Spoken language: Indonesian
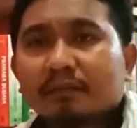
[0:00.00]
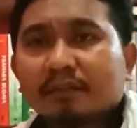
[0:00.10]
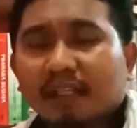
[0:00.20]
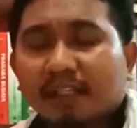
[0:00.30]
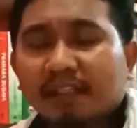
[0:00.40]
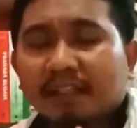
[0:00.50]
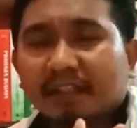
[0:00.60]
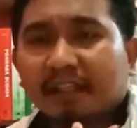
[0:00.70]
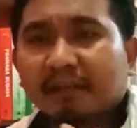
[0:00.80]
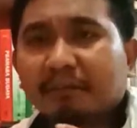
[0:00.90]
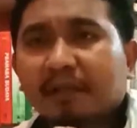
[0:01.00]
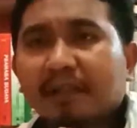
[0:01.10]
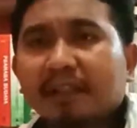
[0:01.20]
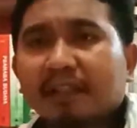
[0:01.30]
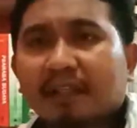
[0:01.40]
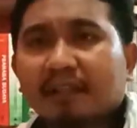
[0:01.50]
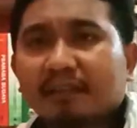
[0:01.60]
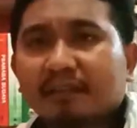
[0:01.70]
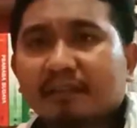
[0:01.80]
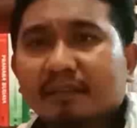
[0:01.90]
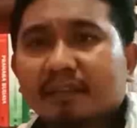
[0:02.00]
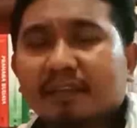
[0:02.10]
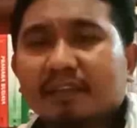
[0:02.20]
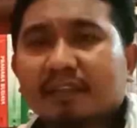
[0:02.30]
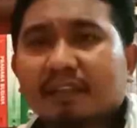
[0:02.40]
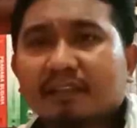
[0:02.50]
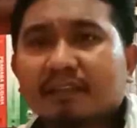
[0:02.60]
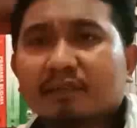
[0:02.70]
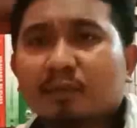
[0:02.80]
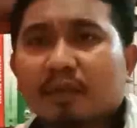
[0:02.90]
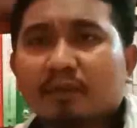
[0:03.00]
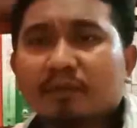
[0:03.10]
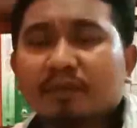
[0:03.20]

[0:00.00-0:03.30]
yang dikatakan bernilai ketika sesuatu